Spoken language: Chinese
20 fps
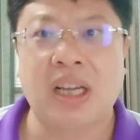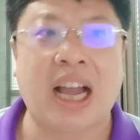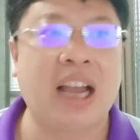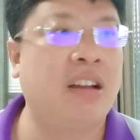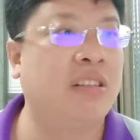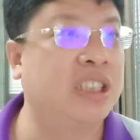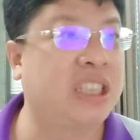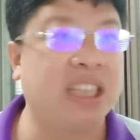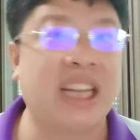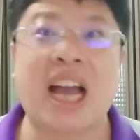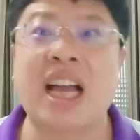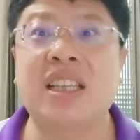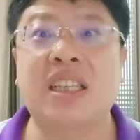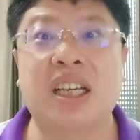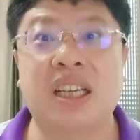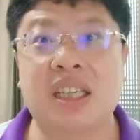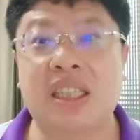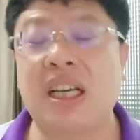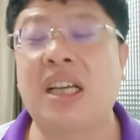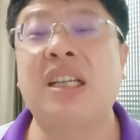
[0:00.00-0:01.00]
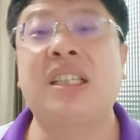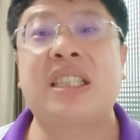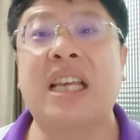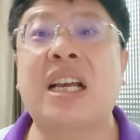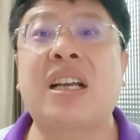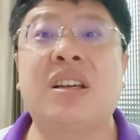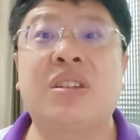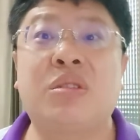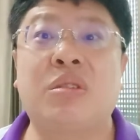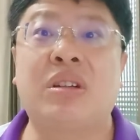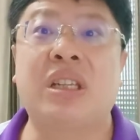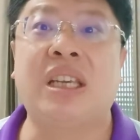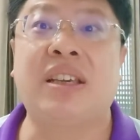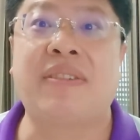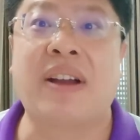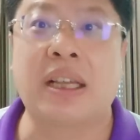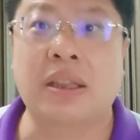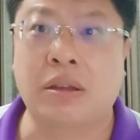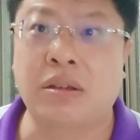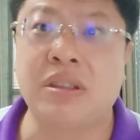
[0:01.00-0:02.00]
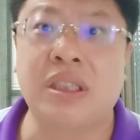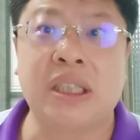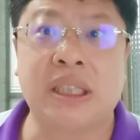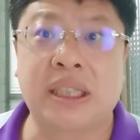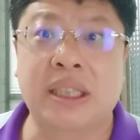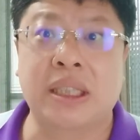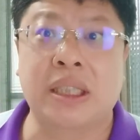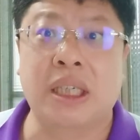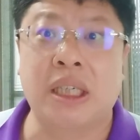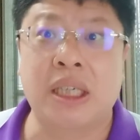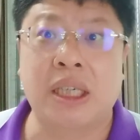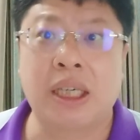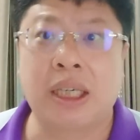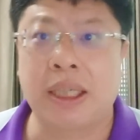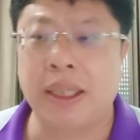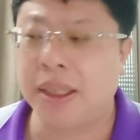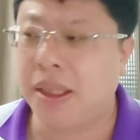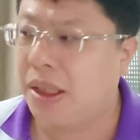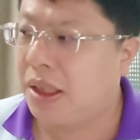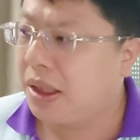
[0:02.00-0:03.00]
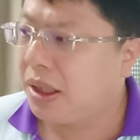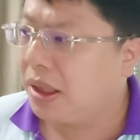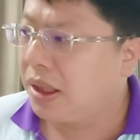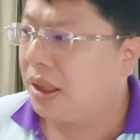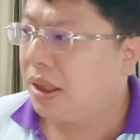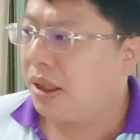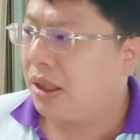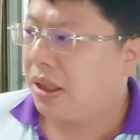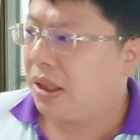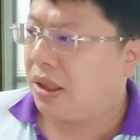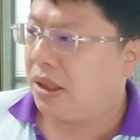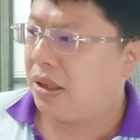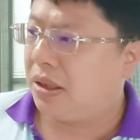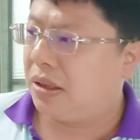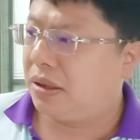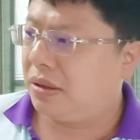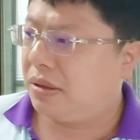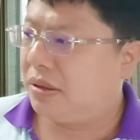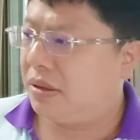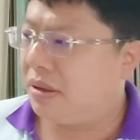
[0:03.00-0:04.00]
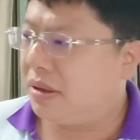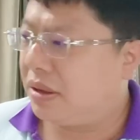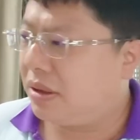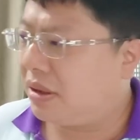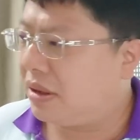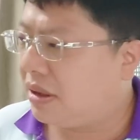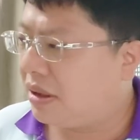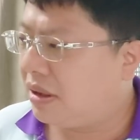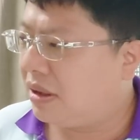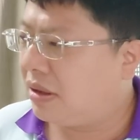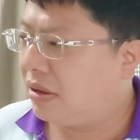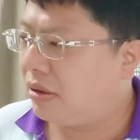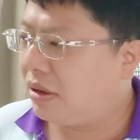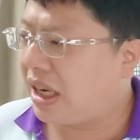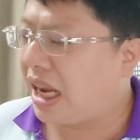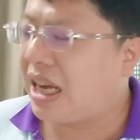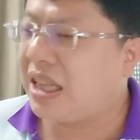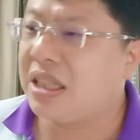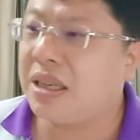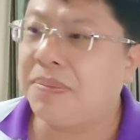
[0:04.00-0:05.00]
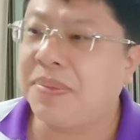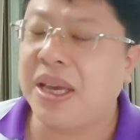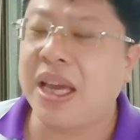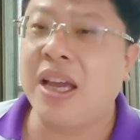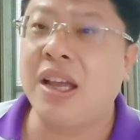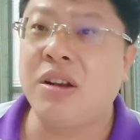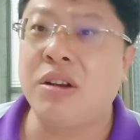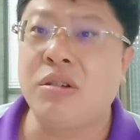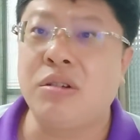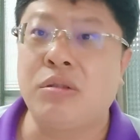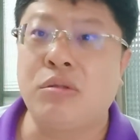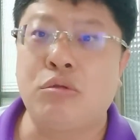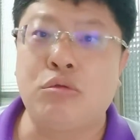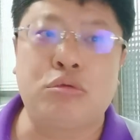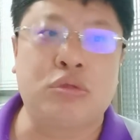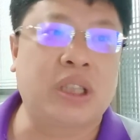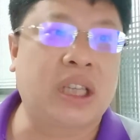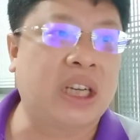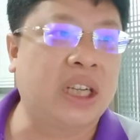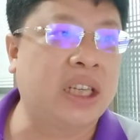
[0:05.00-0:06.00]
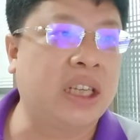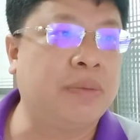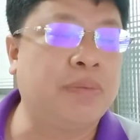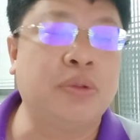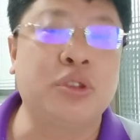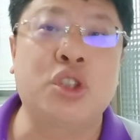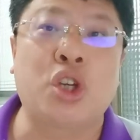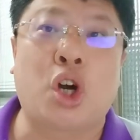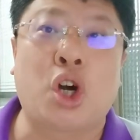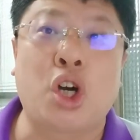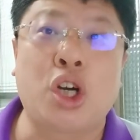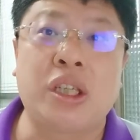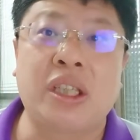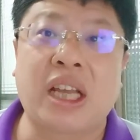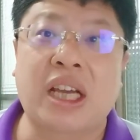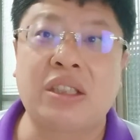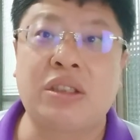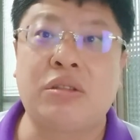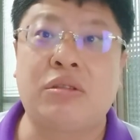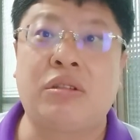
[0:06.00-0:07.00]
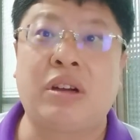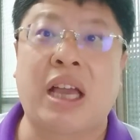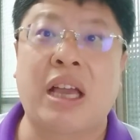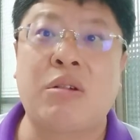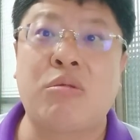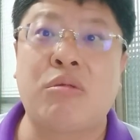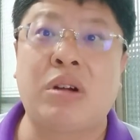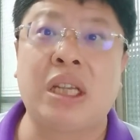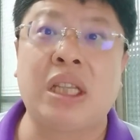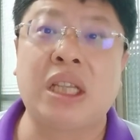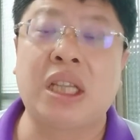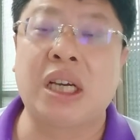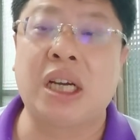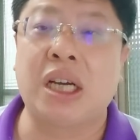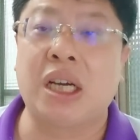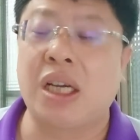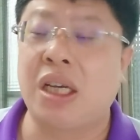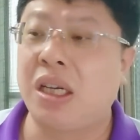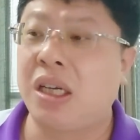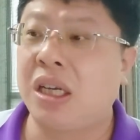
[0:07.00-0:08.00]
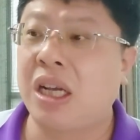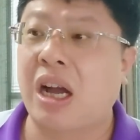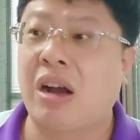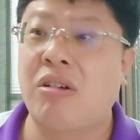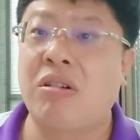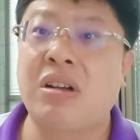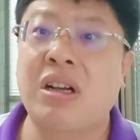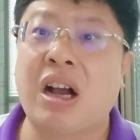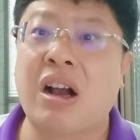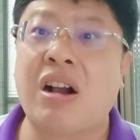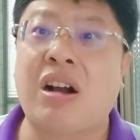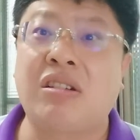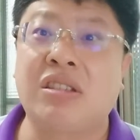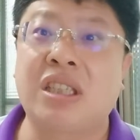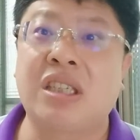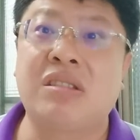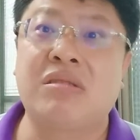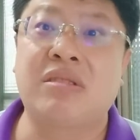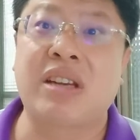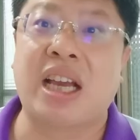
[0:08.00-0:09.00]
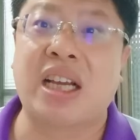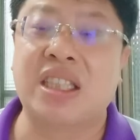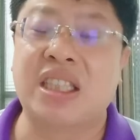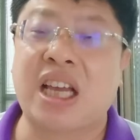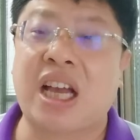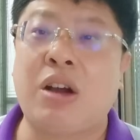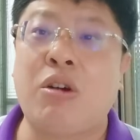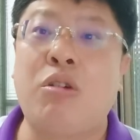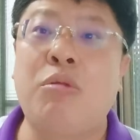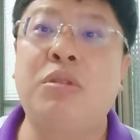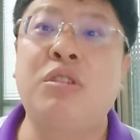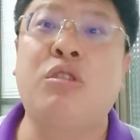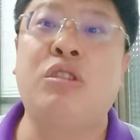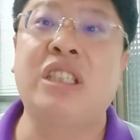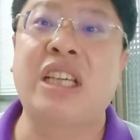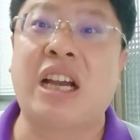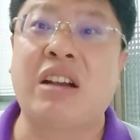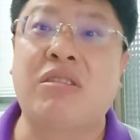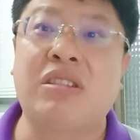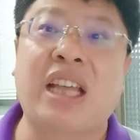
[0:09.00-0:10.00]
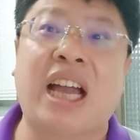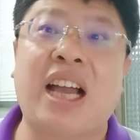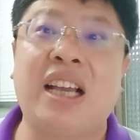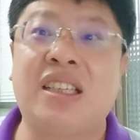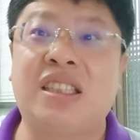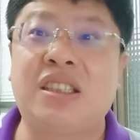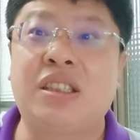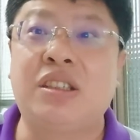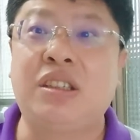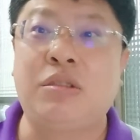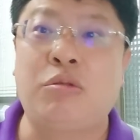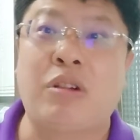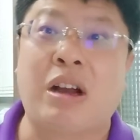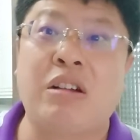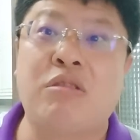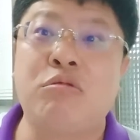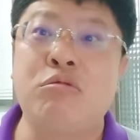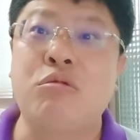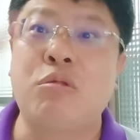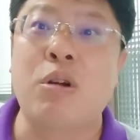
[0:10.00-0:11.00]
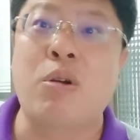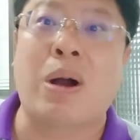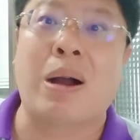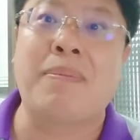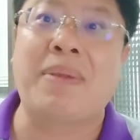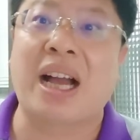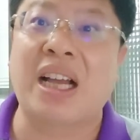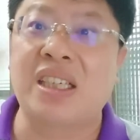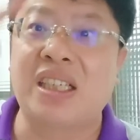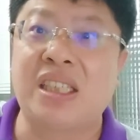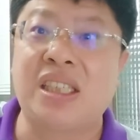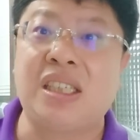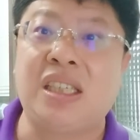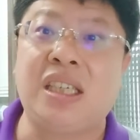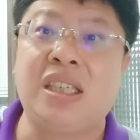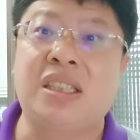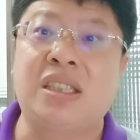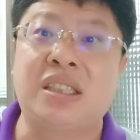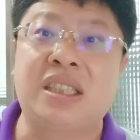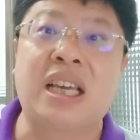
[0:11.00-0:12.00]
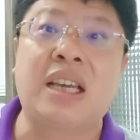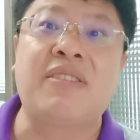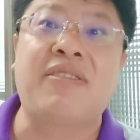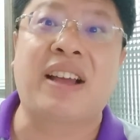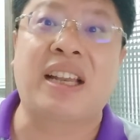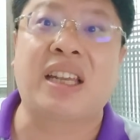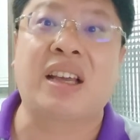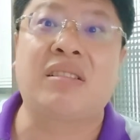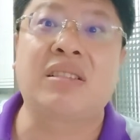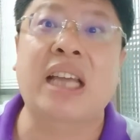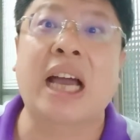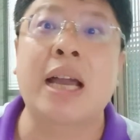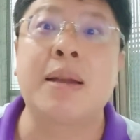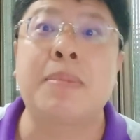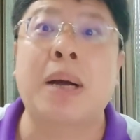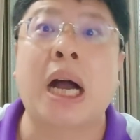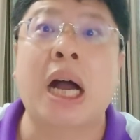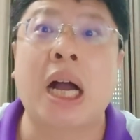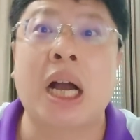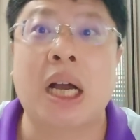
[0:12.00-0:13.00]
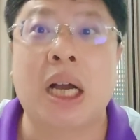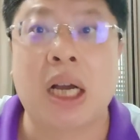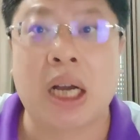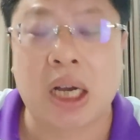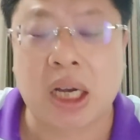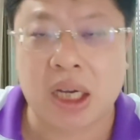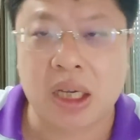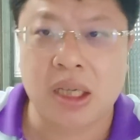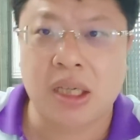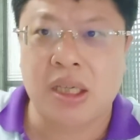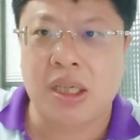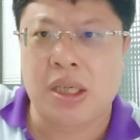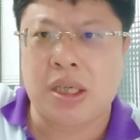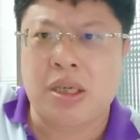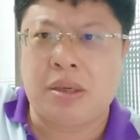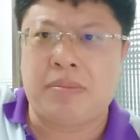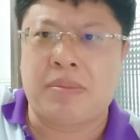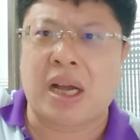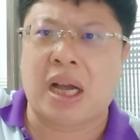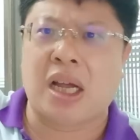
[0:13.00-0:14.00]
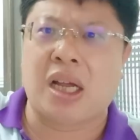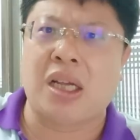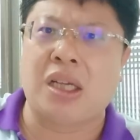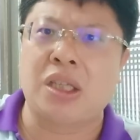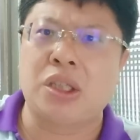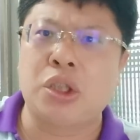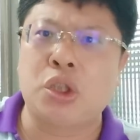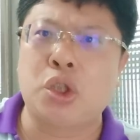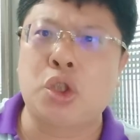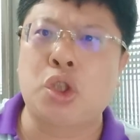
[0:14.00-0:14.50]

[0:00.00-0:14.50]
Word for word: 还有其他人跟在更多地方都已经死了啊！呃，来这边武的你不容，那就来文的考高考证书两张。我我讲过，他也是玩乌龟王八戏，一直在反淘汰嘛啊啊！